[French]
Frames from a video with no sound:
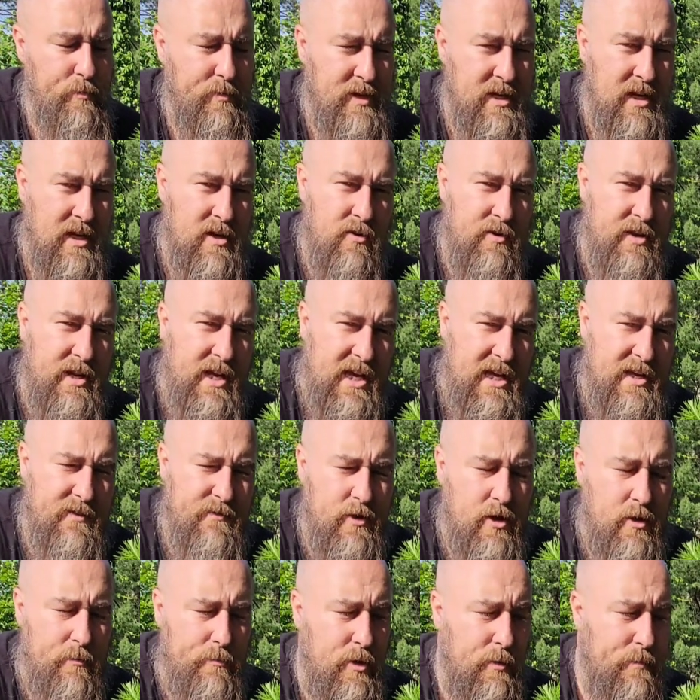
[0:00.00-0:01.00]
Puis quand on arrive
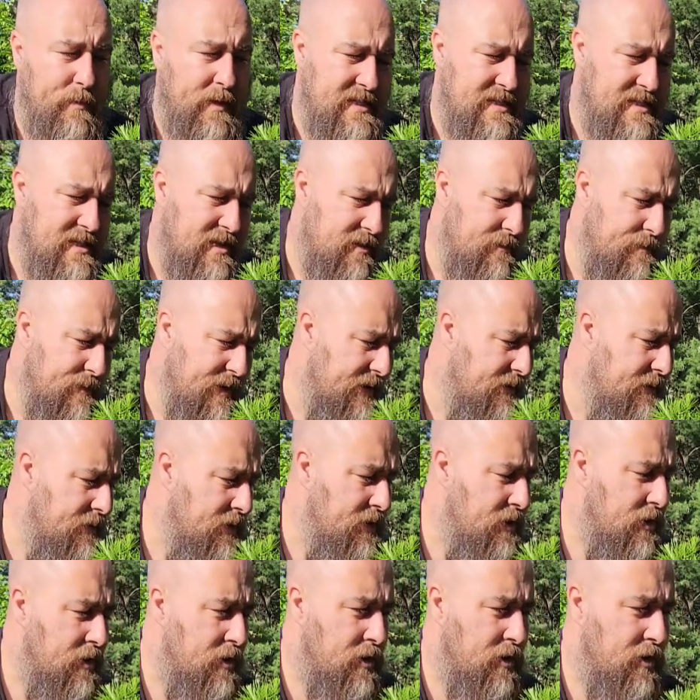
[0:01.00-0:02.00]
comme là présentement,
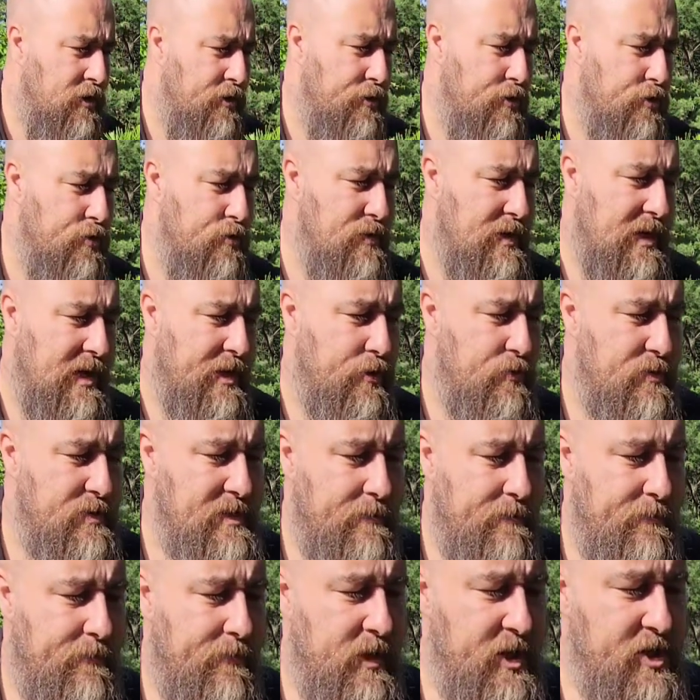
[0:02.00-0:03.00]
le deux, la
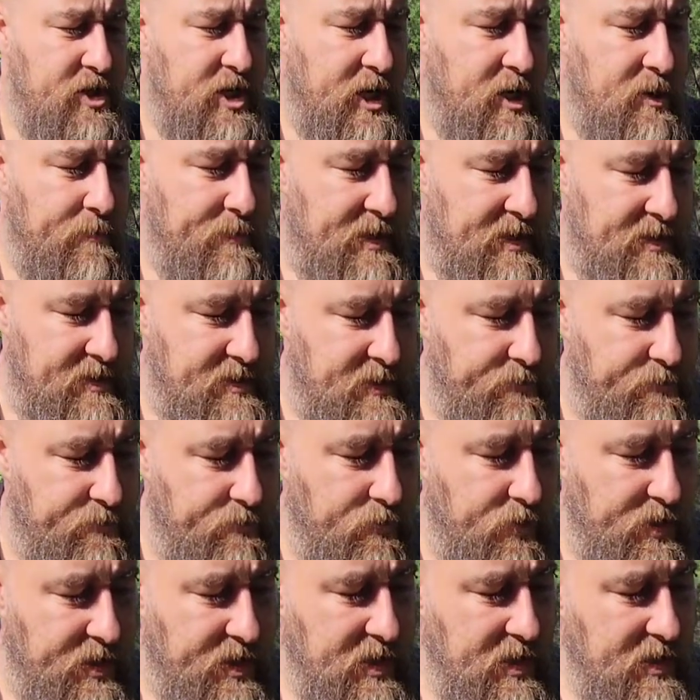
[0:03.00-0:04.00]
deuxième flèche est commencée, vous
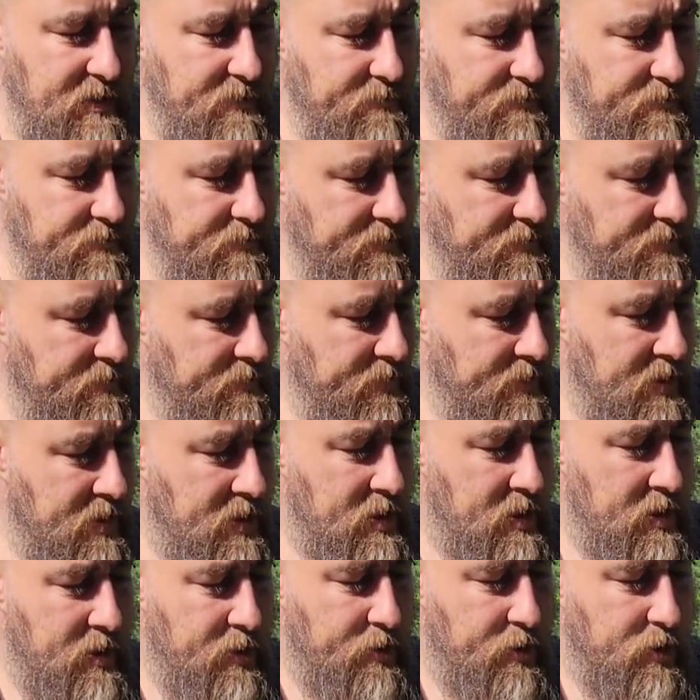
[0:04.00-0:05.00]
voyez.
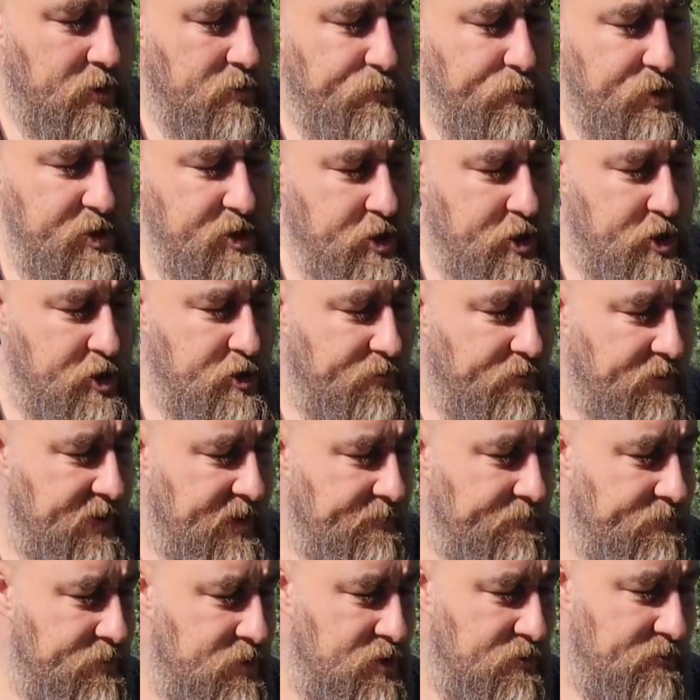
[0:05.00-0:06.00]
Donc moi, ce que je fais,
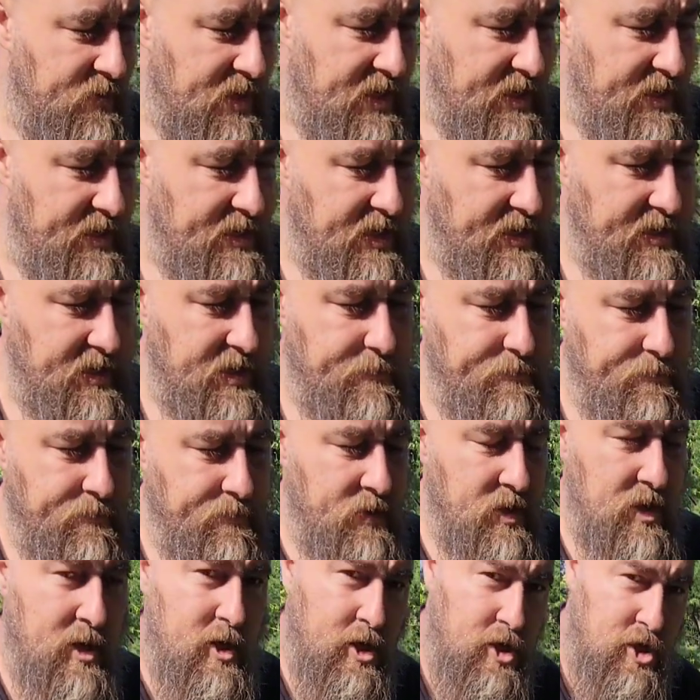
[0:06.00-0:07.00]
je viens les tailler.
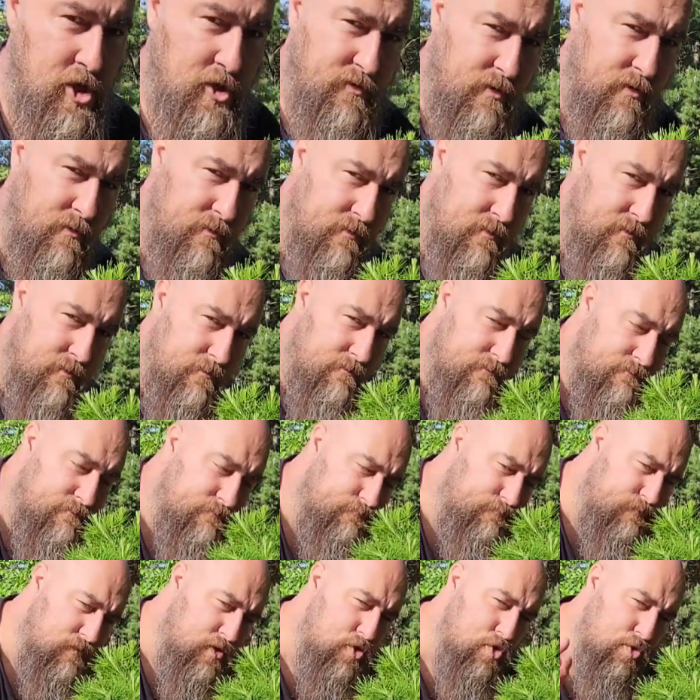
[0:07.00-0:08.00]
Je vais
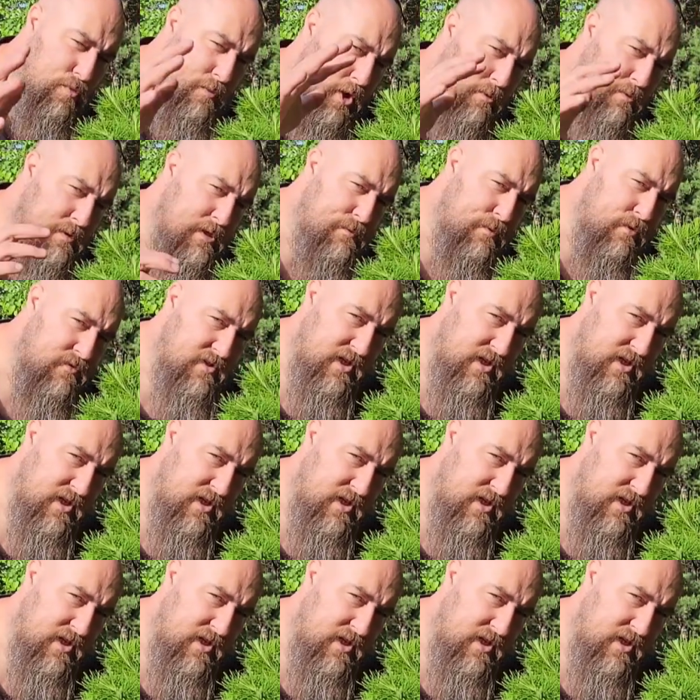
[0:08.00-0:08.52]
zoomer un petit peu,